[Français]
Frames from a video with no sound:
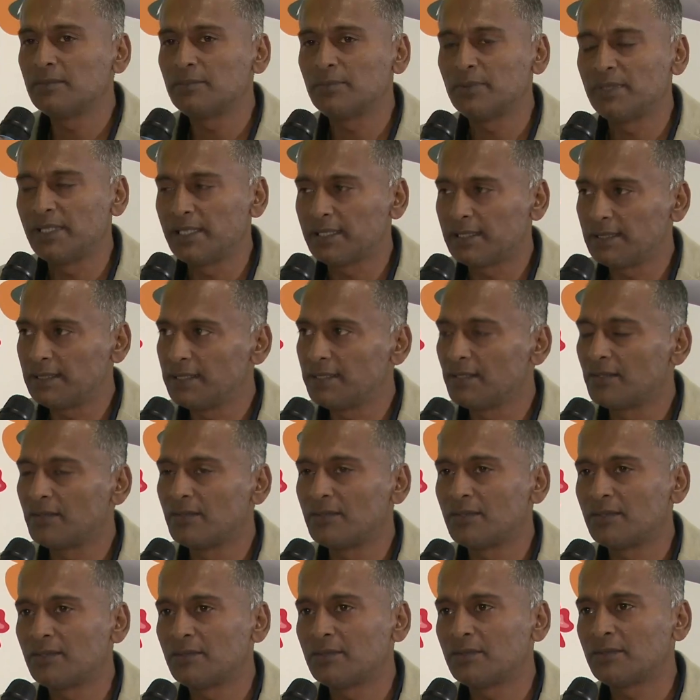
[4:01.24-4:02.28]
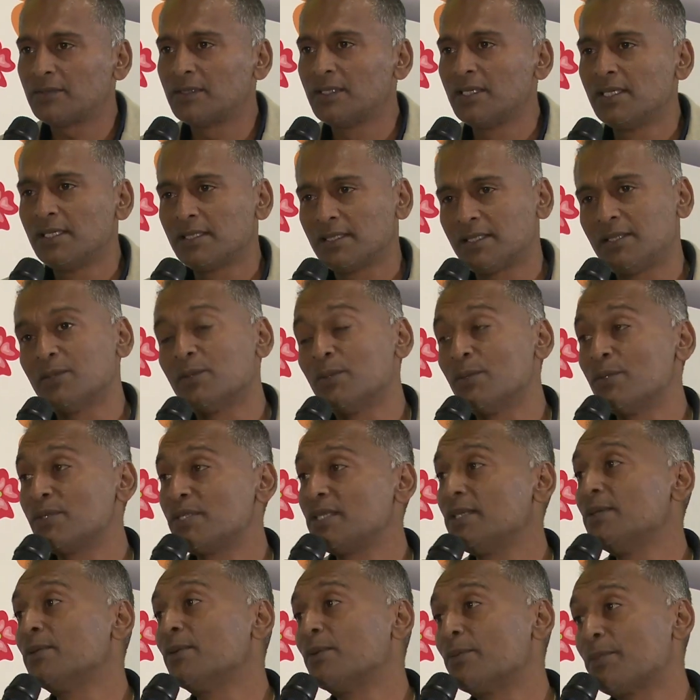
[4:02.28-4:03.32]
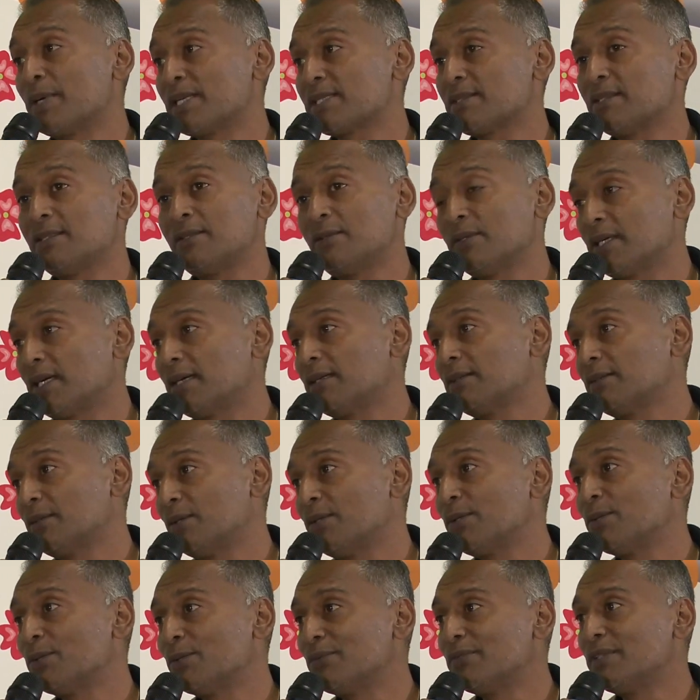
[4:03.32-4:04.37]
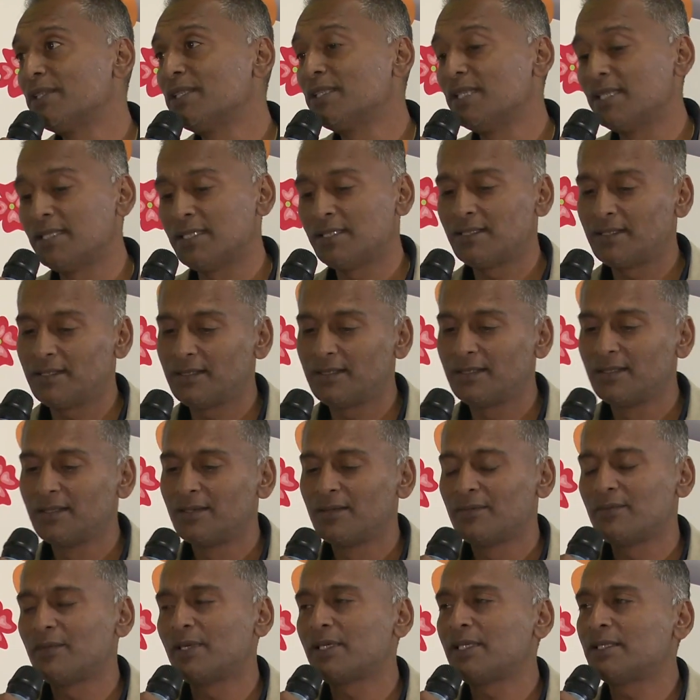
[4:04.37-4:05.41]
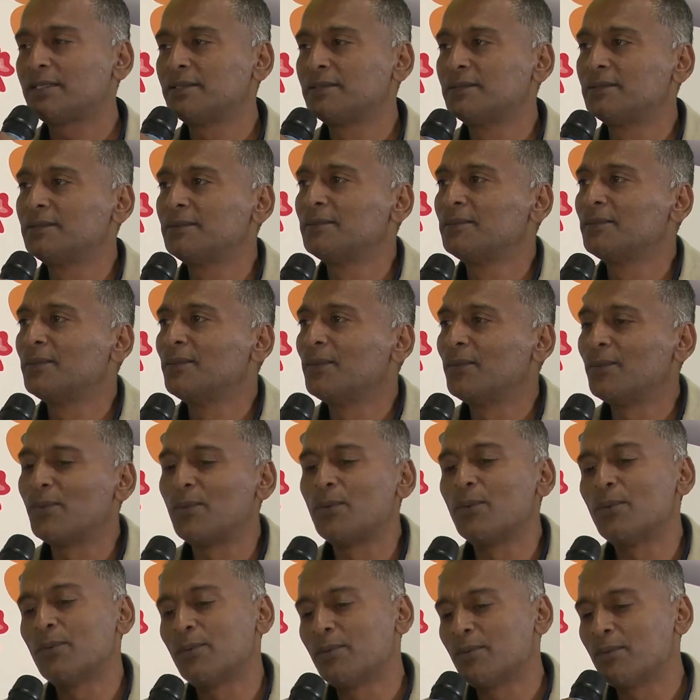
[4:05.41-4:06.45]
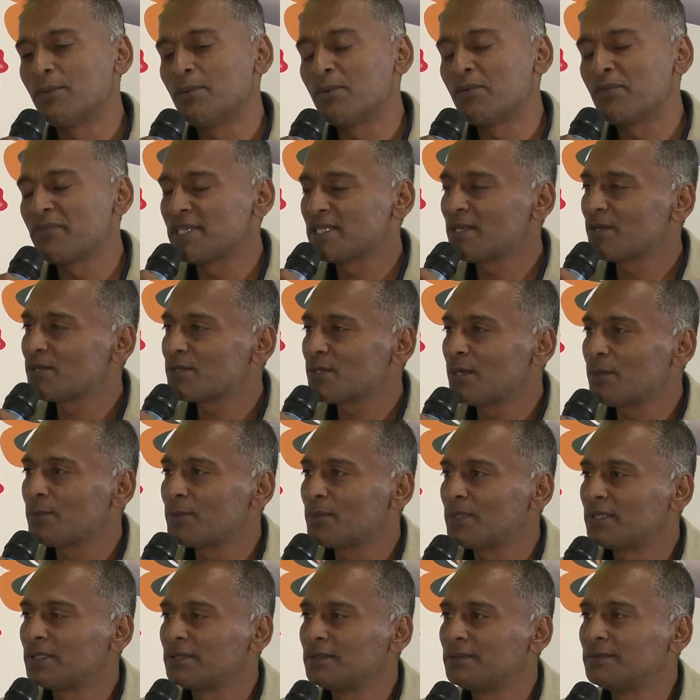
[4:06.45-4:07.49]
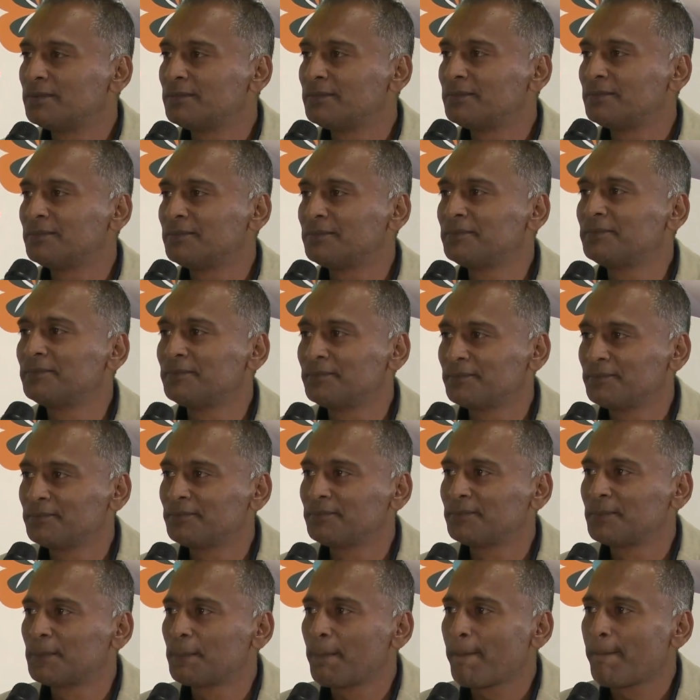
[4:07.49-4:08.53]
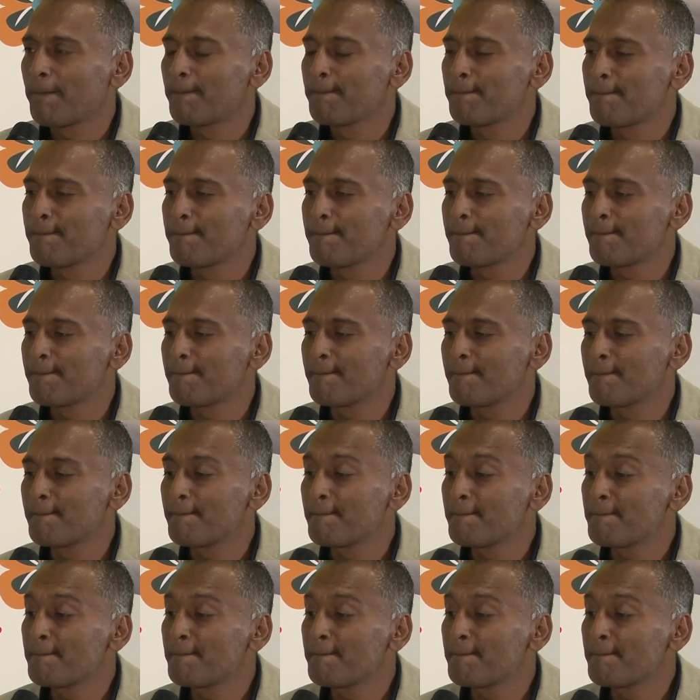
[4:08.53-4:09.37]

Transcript: pour des clients qui aussi ont passé le cas de le Covid et voilà, on, fait ça ensemble quoi. D'accord. Qu'est-ce